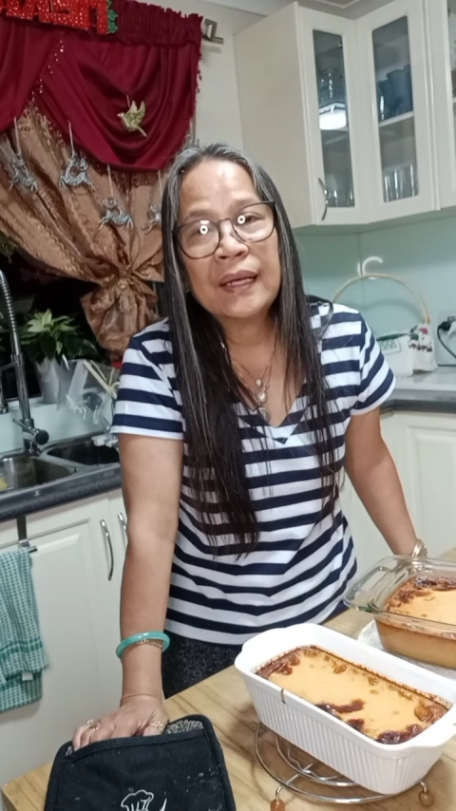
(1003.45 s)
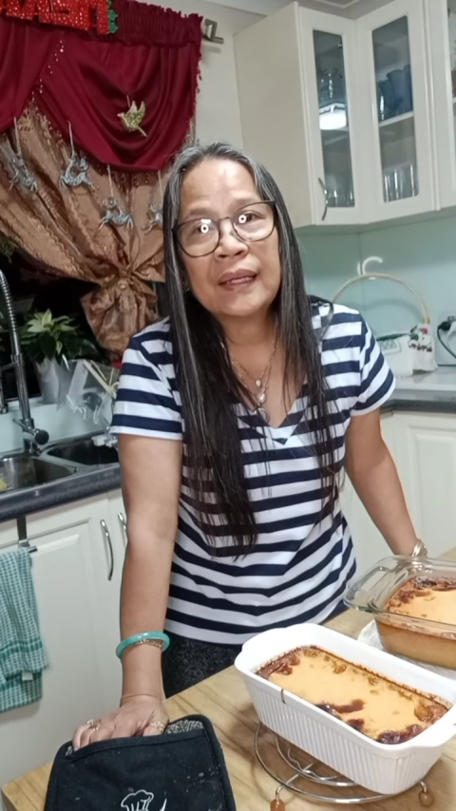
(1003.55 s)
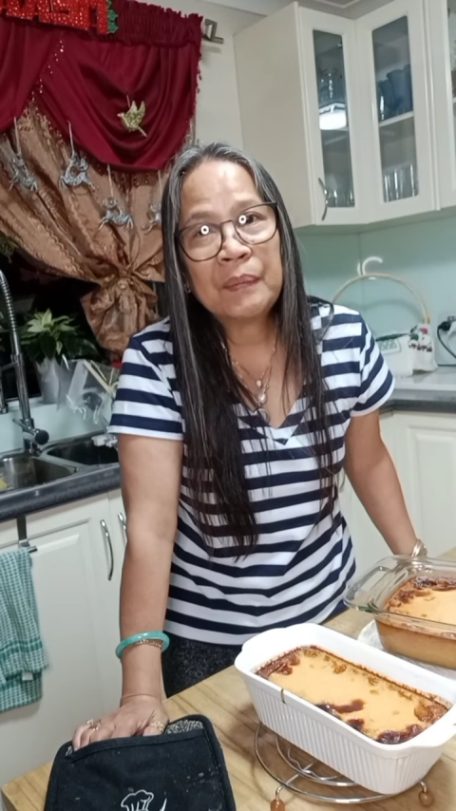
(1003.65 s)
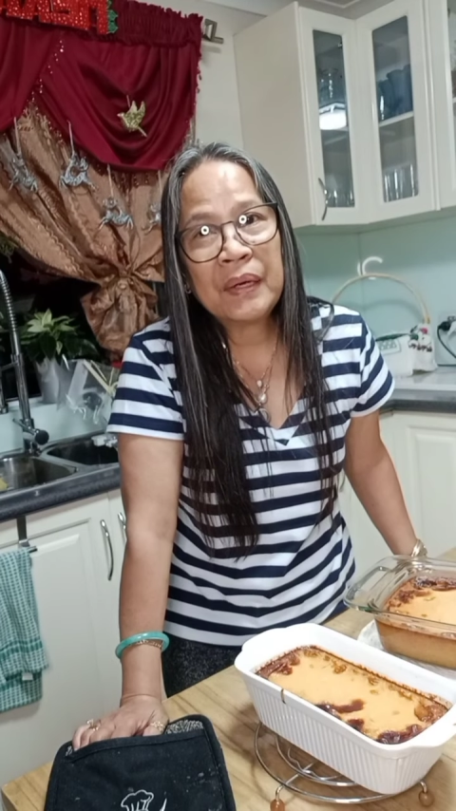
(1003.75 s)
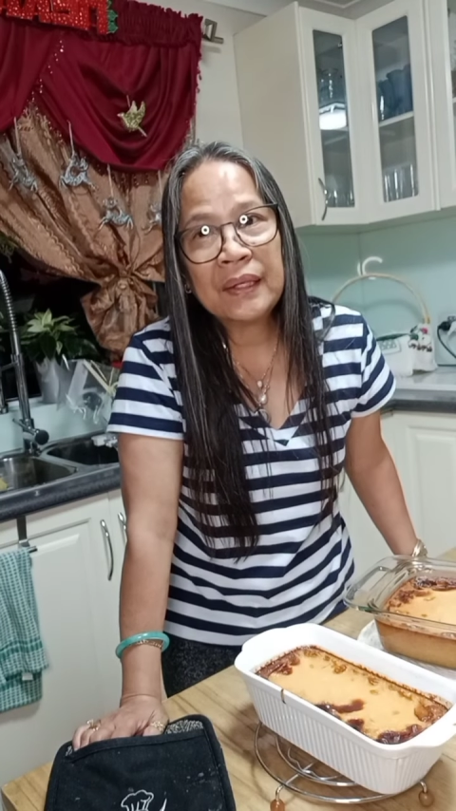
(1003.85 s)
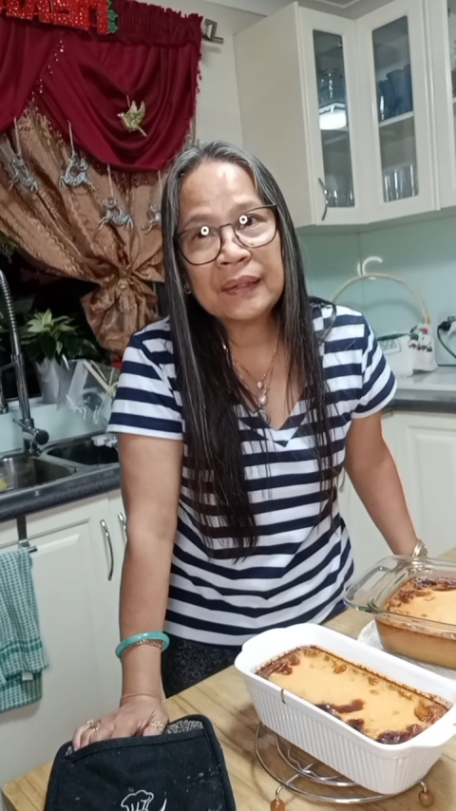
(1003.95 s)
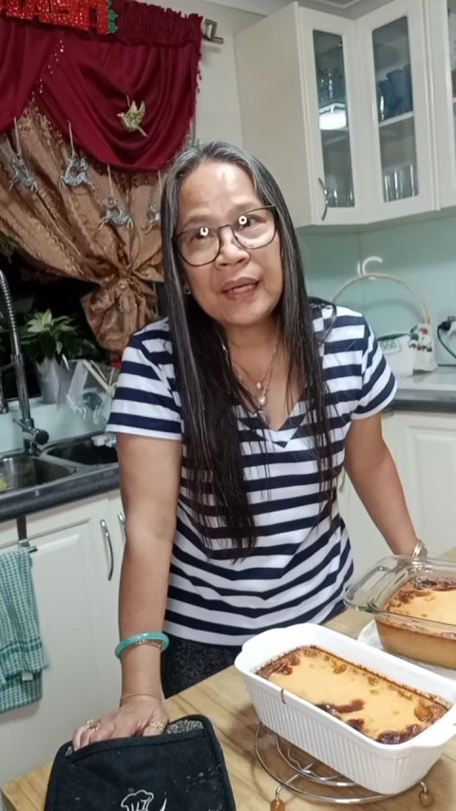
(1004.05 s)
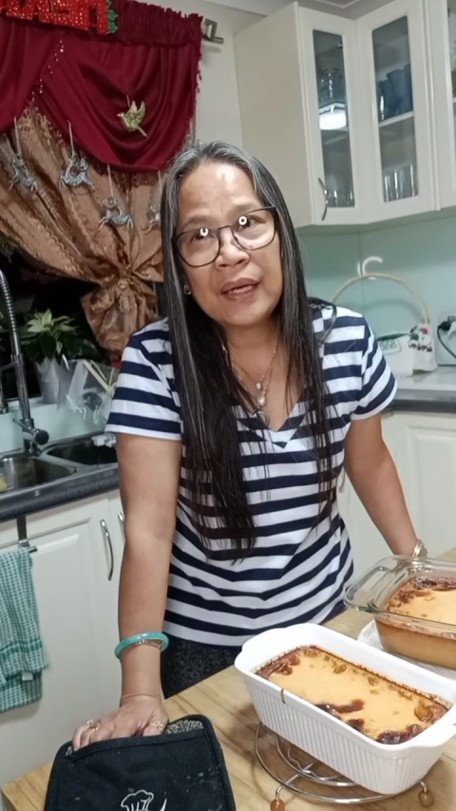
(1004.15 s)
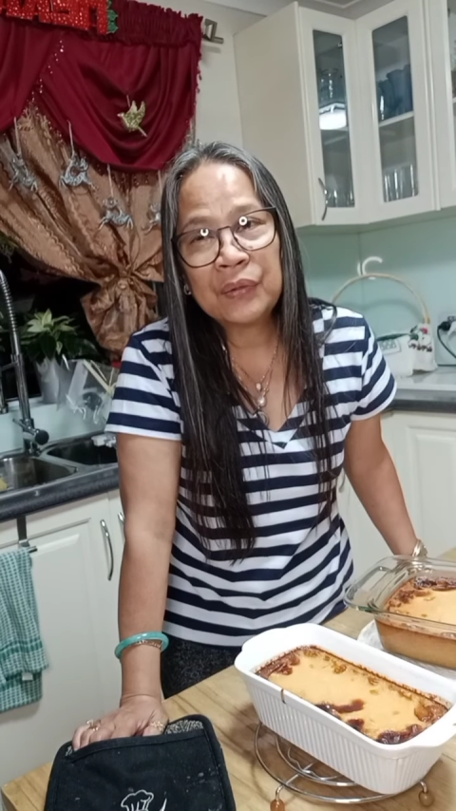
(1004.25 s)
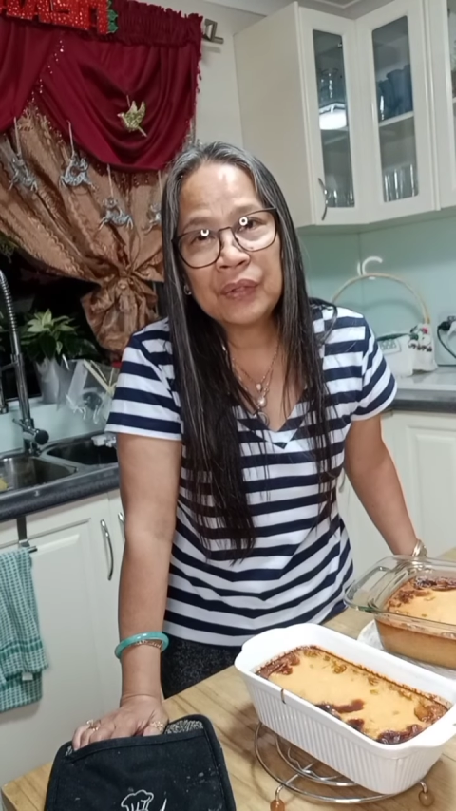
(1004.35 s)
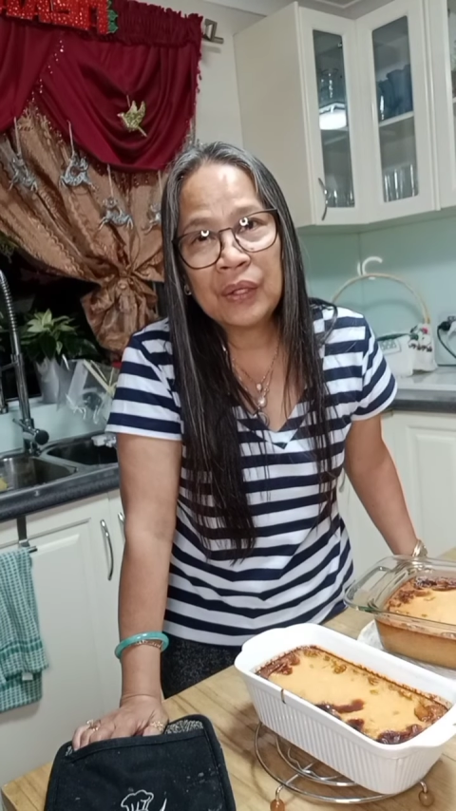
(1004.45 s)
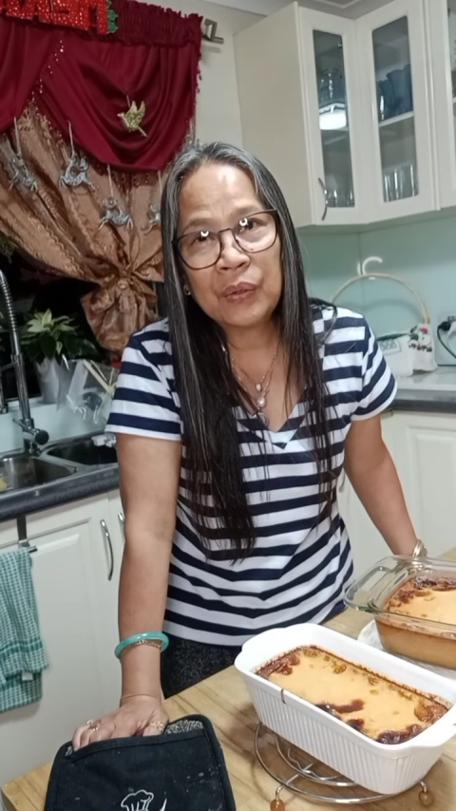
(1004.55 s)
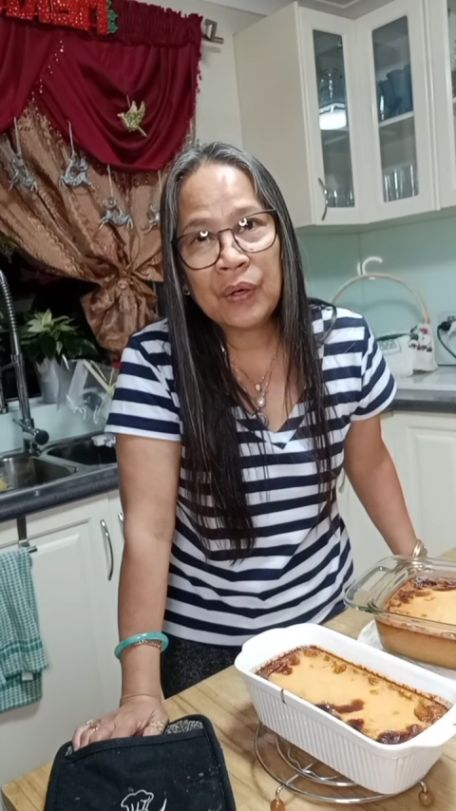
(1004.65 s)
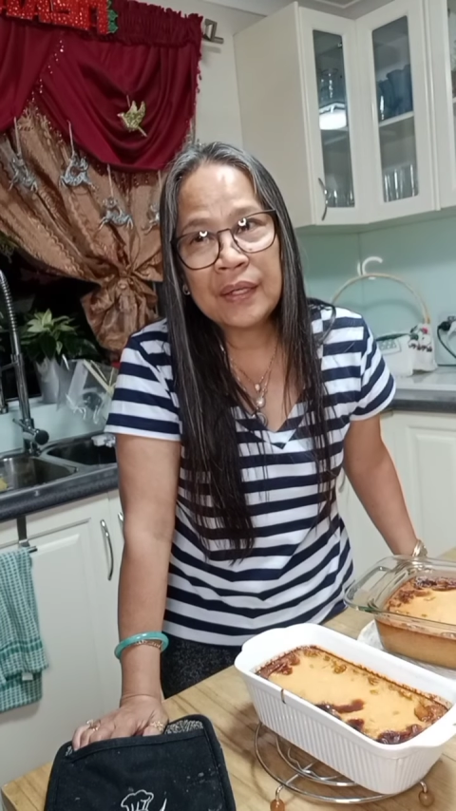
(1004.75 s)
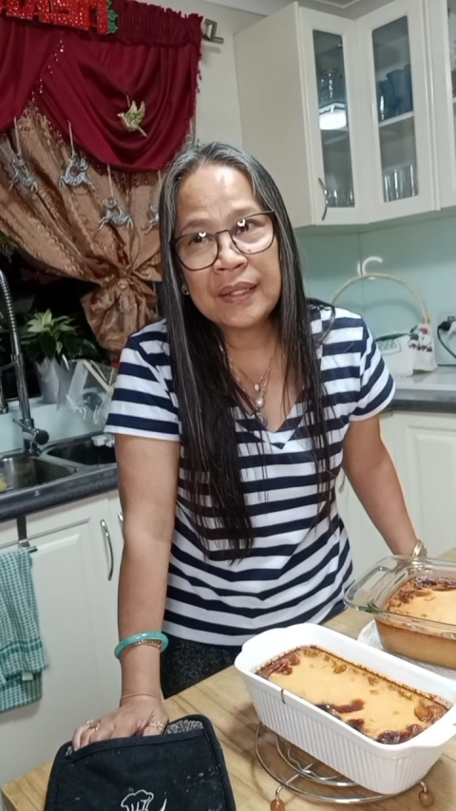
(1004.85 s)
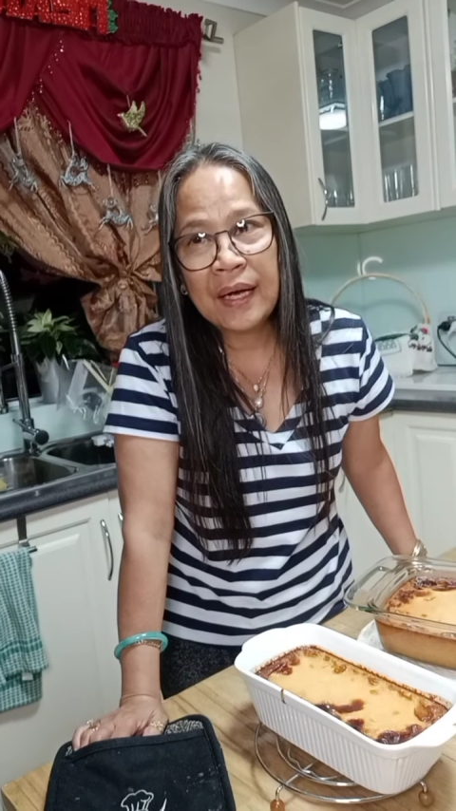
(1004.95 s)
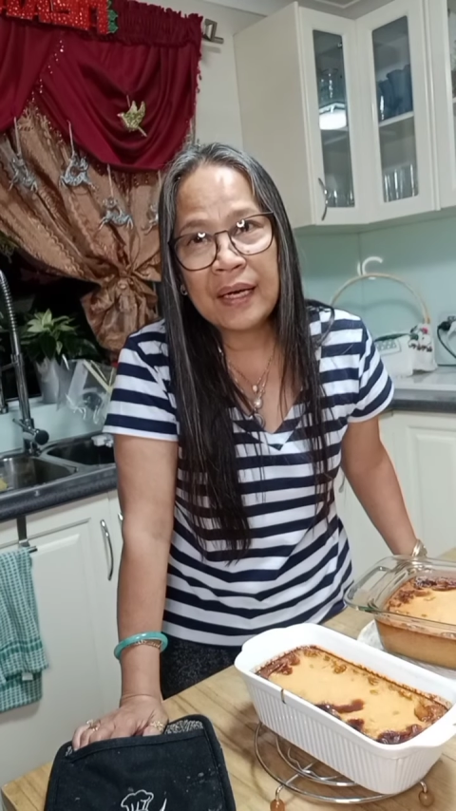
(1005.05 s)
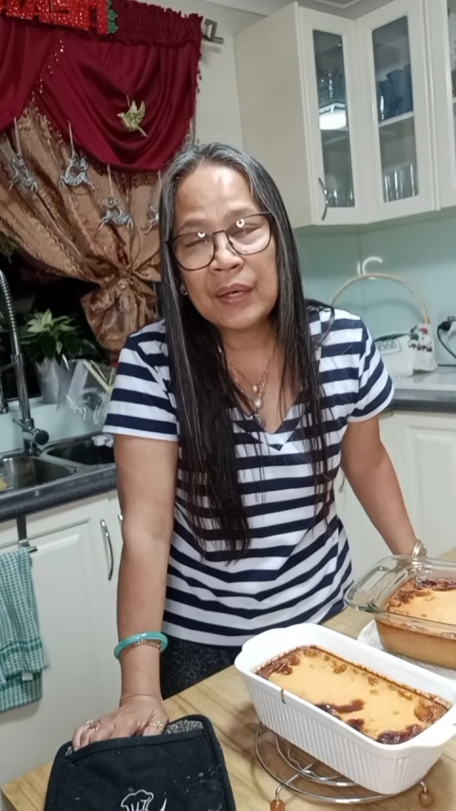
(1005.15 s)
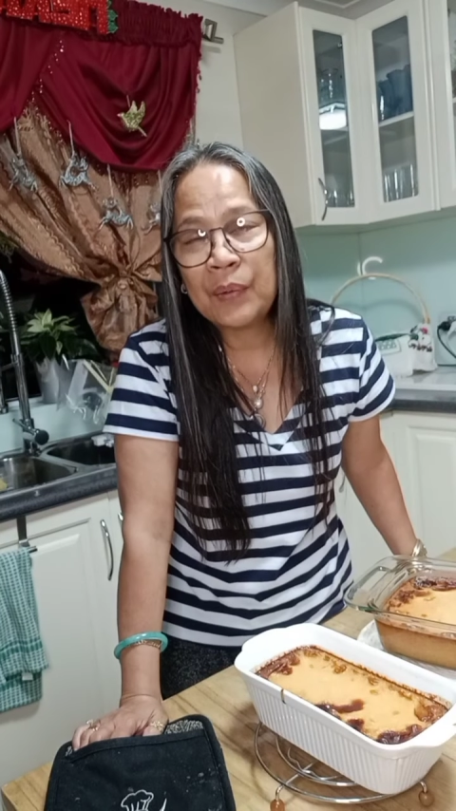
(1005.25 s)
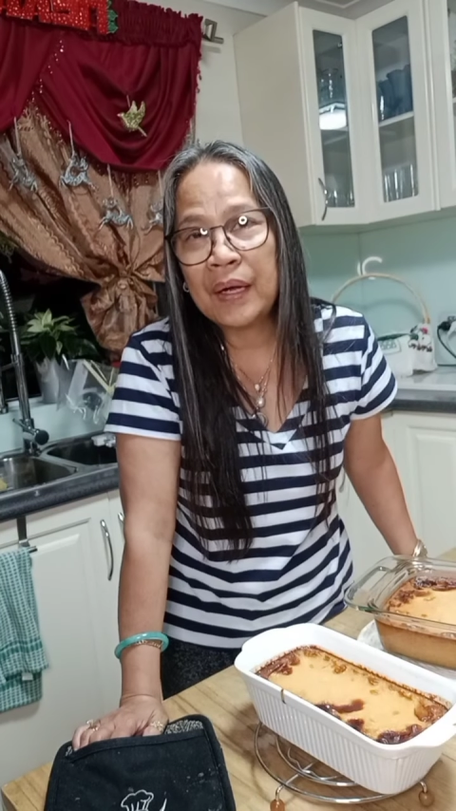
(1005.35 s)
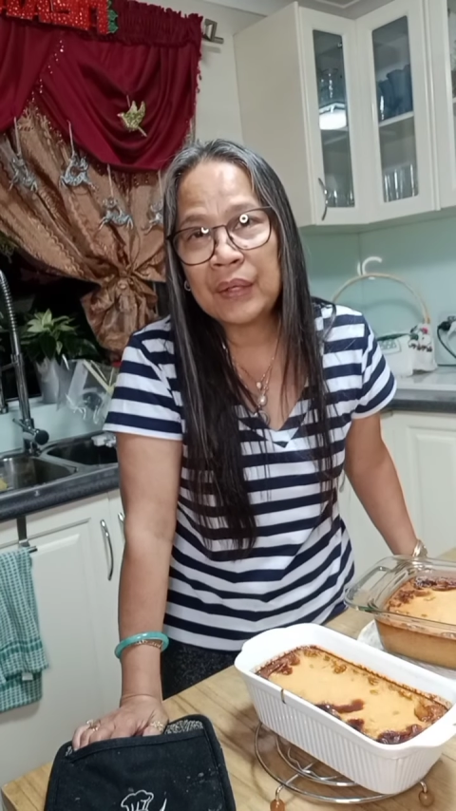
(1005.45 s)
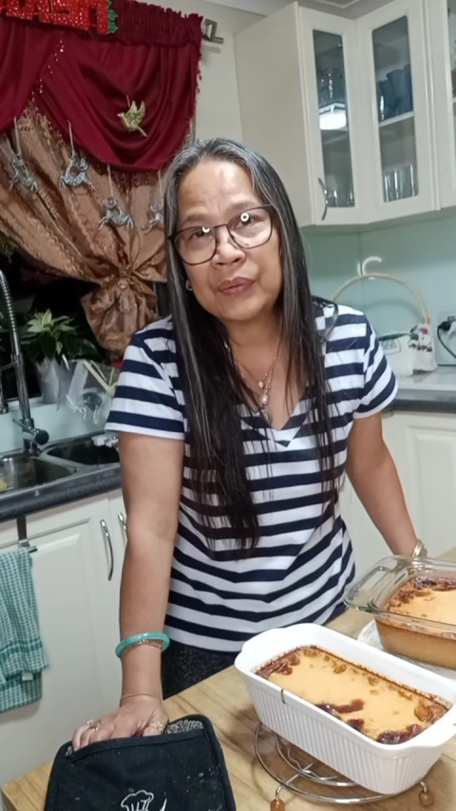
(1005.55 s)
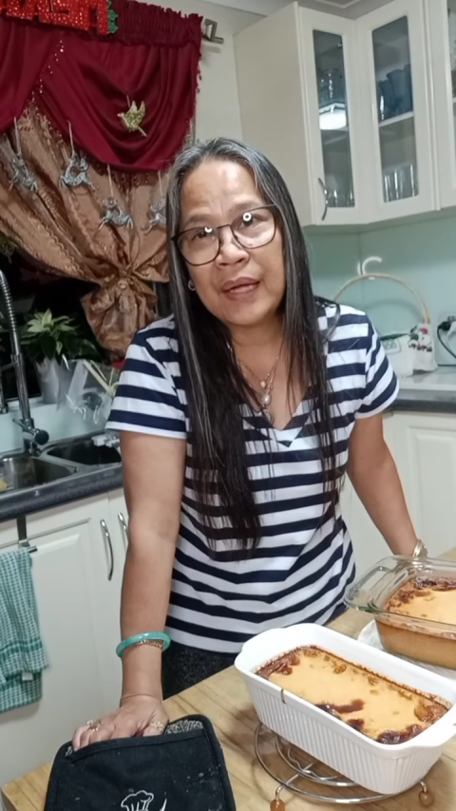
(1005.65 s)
gabayan tayo ni Lord sa araw-araw